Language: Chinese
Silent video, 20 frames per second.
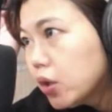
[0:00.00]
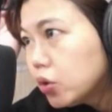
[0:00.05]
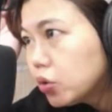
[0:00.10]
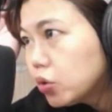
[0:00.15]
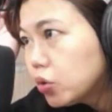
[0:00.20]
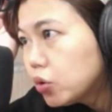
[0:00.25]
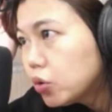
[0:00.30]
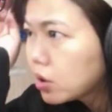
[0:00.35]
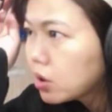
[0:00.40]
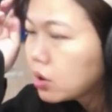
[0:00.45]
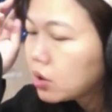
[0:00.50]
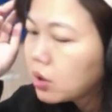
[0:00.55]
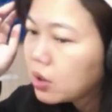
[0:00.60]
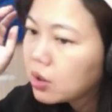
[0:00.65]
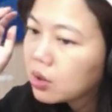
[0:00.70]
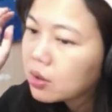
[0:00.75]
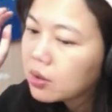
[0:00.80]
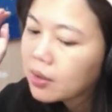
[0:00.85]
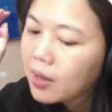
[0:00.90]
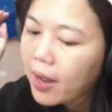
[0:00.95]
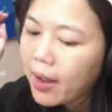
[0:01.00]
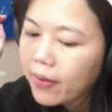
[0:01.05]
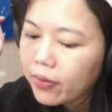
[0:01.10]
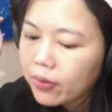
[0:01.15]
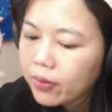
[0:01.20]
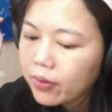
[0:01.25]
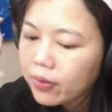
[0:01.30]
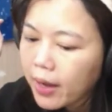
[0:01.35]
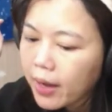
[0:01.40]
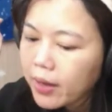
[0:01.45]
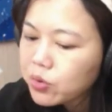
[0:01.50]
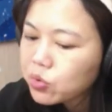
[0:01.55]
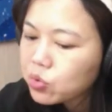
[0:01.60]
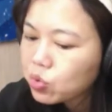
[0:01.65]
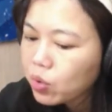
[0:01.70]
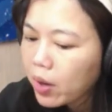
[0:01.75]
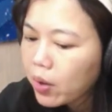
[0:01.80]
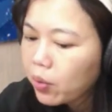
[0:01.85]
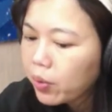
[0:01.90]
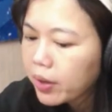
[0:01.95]
就是你看看
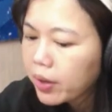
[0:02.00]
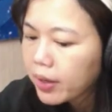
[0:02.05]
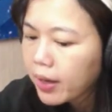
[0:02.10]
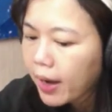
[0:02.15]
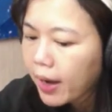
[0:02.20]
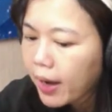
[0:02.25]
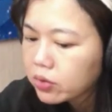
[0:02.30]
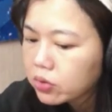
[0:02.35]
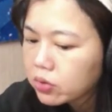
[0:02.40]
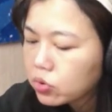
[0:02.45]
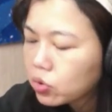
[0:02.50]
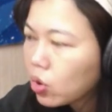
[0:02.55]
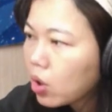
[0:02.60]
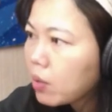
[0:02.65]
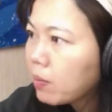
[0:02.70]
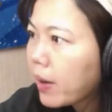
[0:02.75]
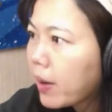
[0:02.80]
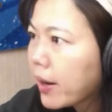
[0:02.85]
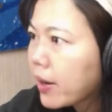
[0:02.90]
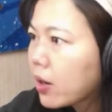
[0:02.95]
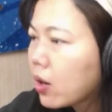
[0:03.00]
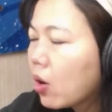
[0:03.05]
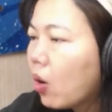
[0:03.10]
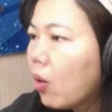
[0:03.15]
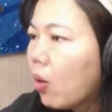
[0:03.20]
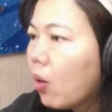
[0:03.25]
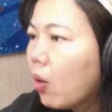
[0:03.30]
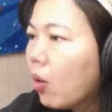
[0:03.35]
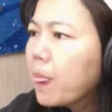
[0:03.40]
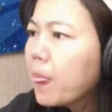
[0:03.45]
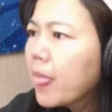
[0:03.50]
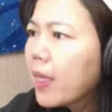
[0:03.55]
衰未来，你就会卖空。